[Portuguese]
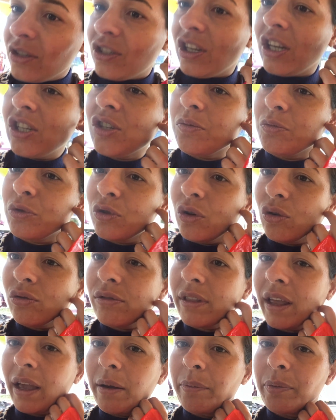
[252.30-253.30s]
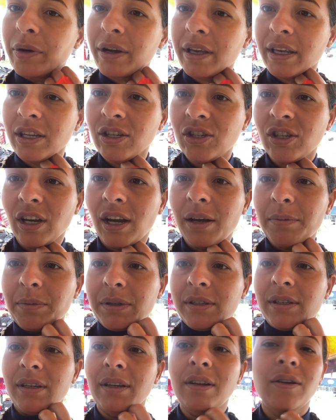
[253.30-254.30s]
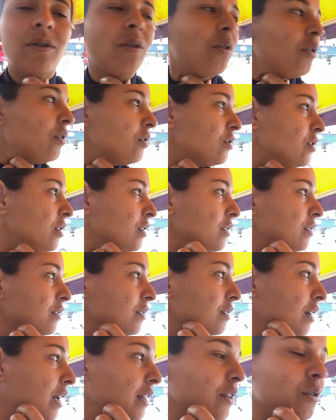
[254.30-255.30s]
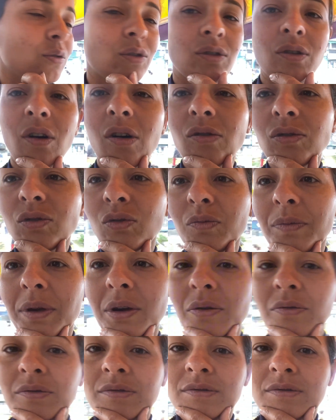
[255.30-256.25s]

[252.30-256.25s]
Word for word: gente, mudou o tempo aqui já, misericórdia. Cadê o sol? Sumiu.